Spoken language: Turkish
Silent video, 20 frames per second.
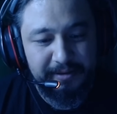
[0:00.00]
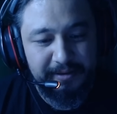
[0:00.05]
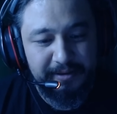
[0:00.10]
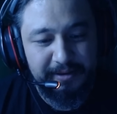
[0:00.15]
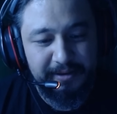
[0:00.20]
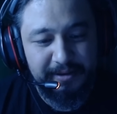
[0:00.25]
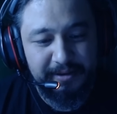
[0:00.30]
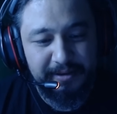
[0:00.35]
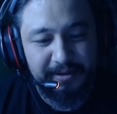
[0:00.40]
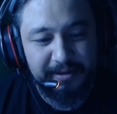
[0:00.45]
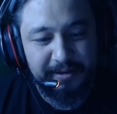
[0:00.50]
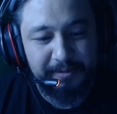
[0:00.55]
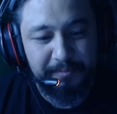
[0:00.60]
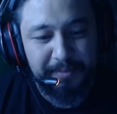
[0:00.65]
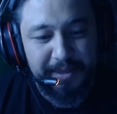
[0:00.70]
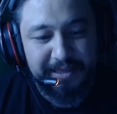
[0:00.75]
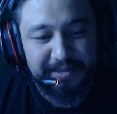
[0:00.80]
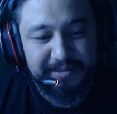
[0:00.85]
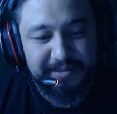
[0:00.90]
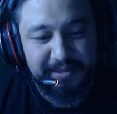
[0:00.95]
e,
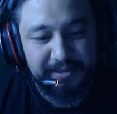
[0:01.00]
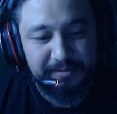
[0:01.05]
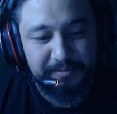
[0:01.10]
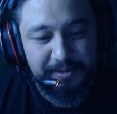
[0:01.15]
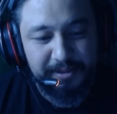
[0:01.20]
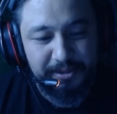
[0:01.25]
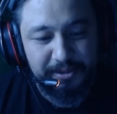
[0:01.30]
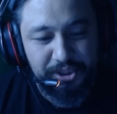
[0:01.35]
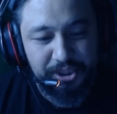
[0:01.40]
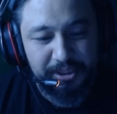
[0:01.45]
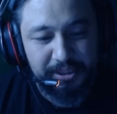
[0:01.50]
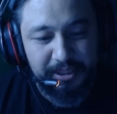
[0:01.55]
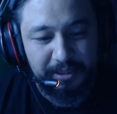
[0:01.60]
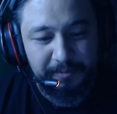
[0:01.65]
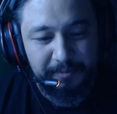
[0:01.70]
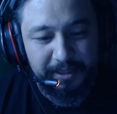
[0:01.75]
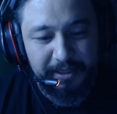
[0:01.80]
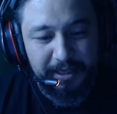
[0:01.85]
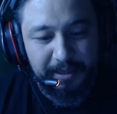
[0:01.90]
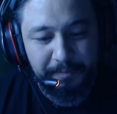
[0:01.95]
benzeri bir
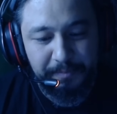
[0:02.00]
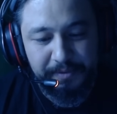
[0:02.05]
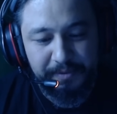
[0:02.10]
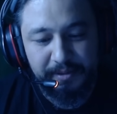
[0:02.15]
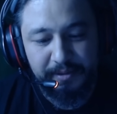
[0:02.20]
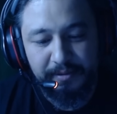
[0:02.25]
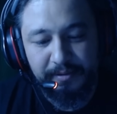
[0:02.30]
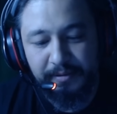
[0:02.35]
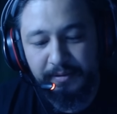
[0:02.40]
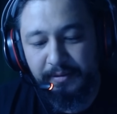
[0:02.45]
açıklama yaptı.